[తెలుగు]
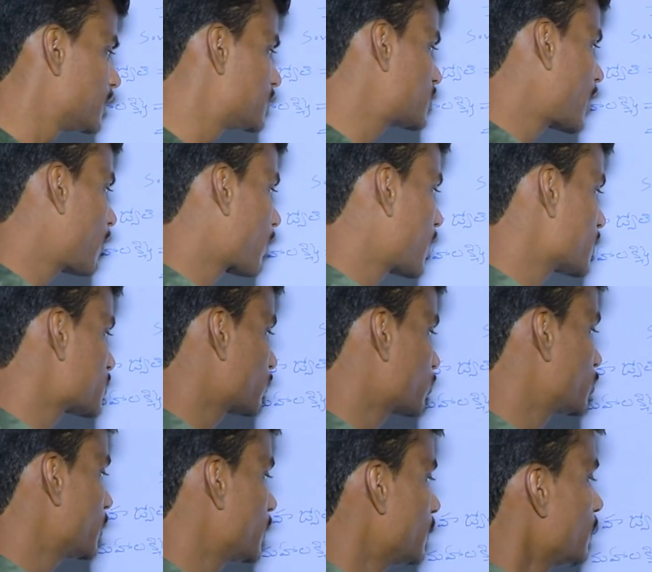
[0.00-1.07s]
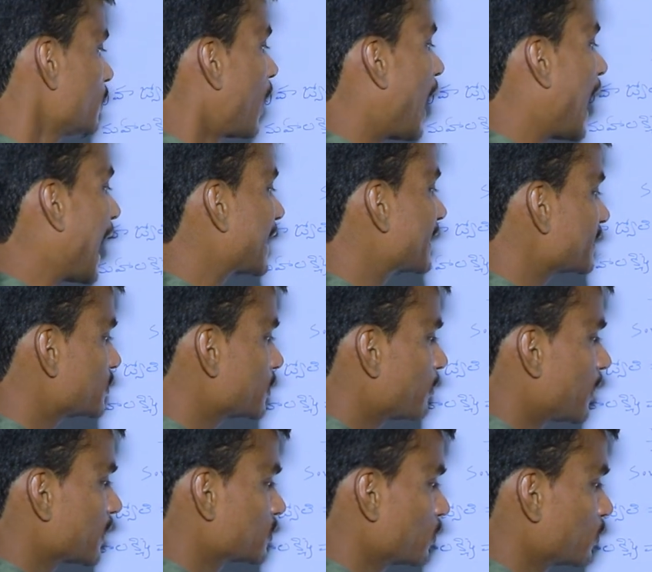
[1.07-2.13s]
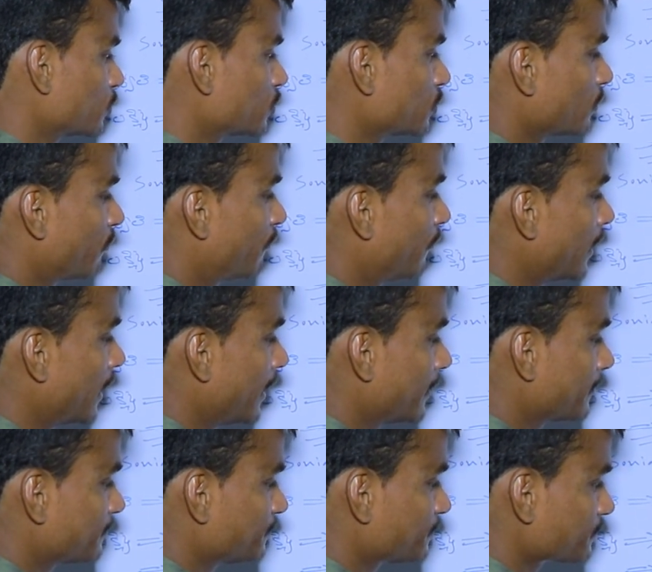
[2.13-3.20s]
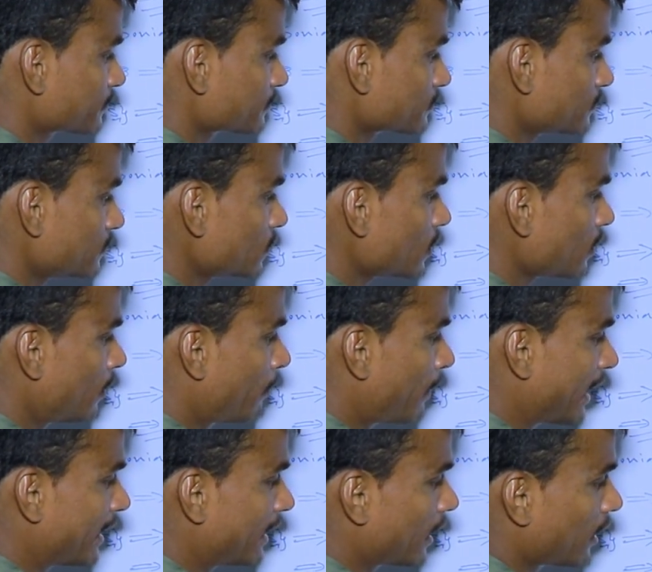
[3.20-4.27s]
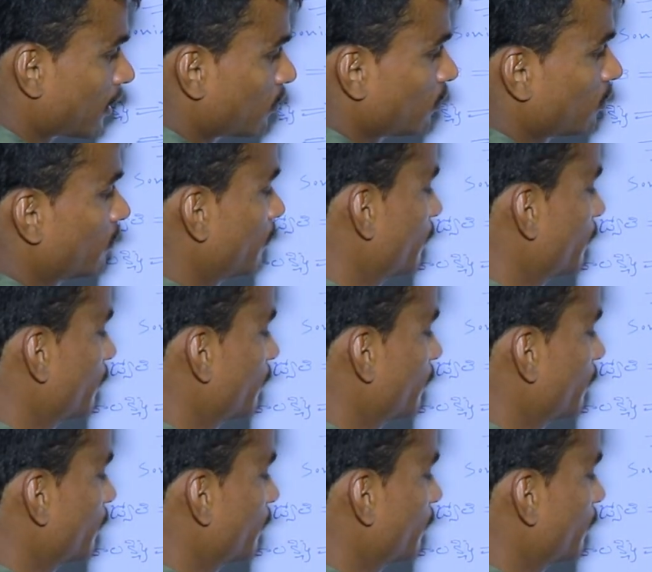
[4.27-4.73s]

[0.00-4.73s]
ఇచ్చే అవకాశం ఉంది ఆర్టీసీ బస్సు ఫ్రీ మహిళలకు